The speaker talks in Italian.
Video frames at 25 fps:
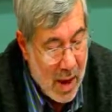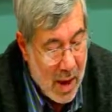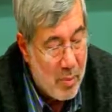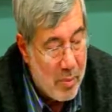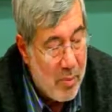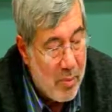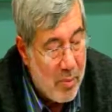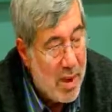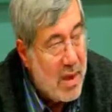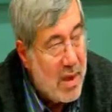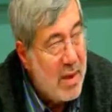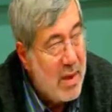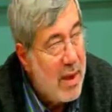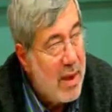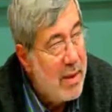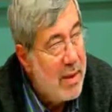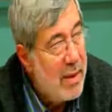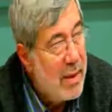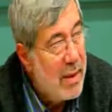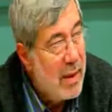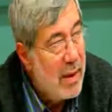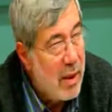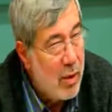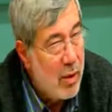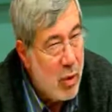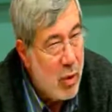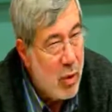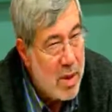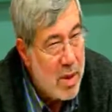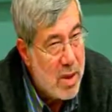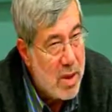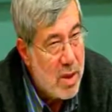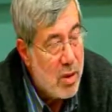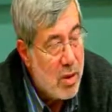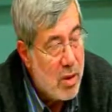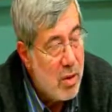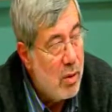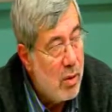al presidente della
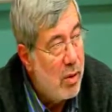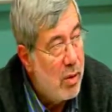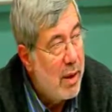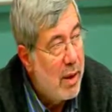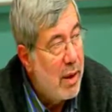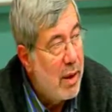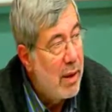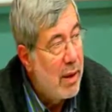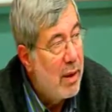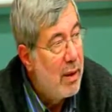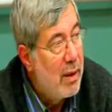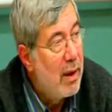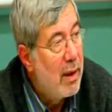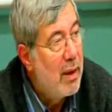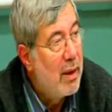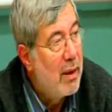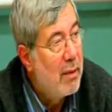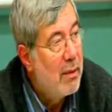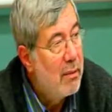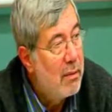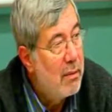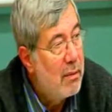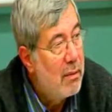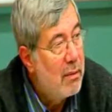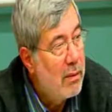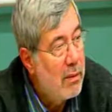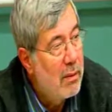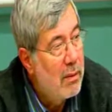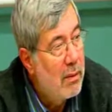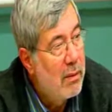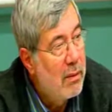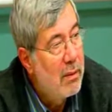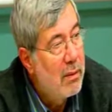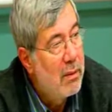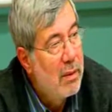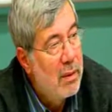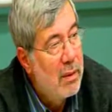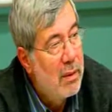commissione,
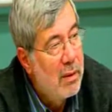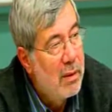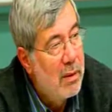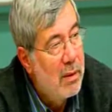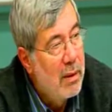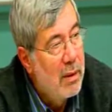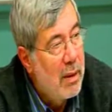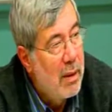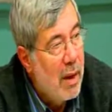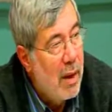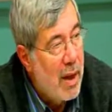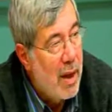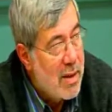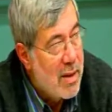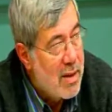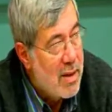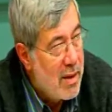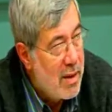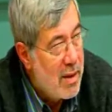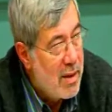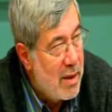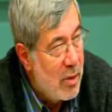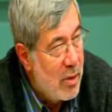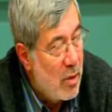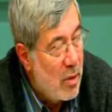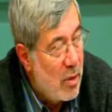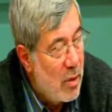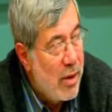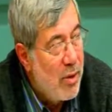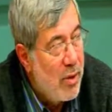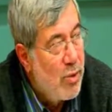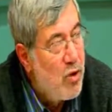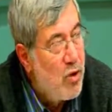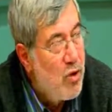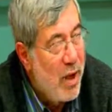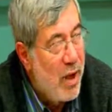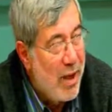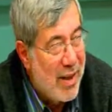al sindaco che
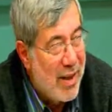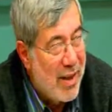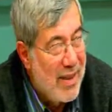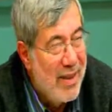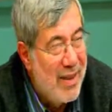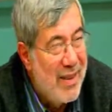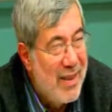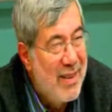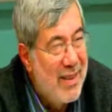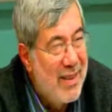non c'è,